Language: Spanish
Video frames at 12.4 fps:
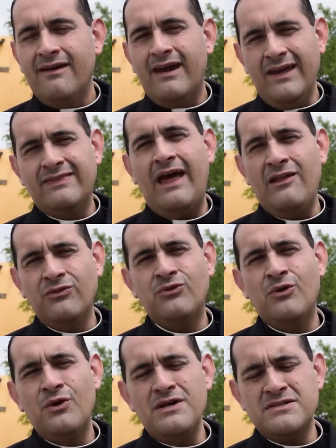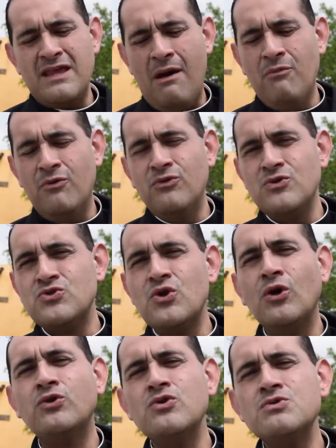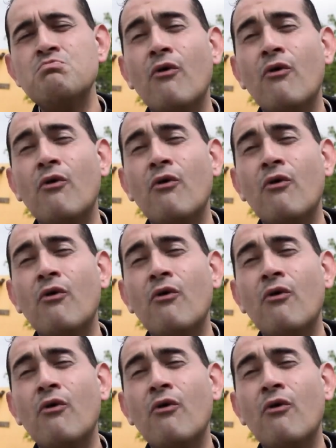¿qué tanto estamos nosotros?